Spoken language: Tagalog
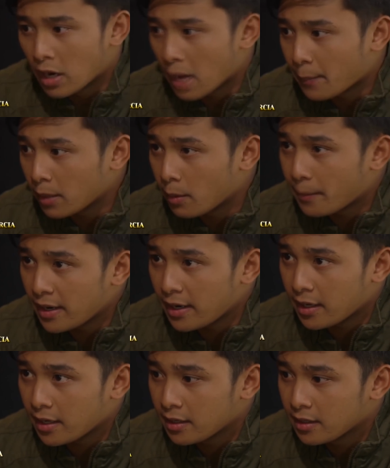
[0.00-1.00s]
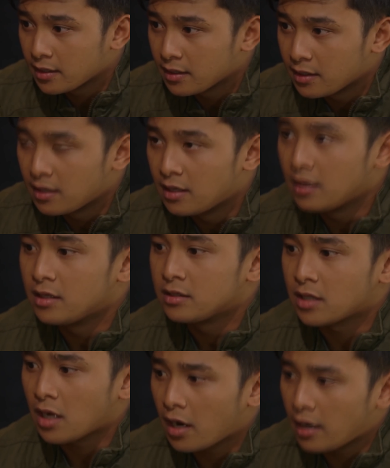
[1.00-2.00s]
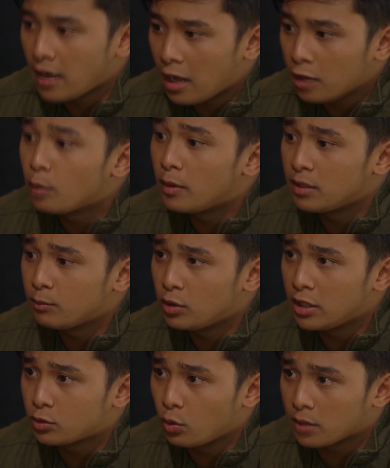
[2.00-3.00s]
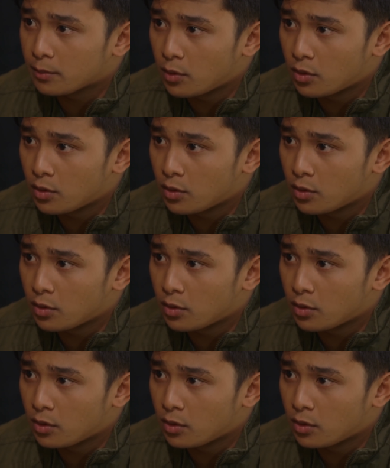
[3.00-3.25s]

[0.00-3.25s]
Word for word: pa naman pala eh. Tsaka kailangan gumaling muna yung sugat mo.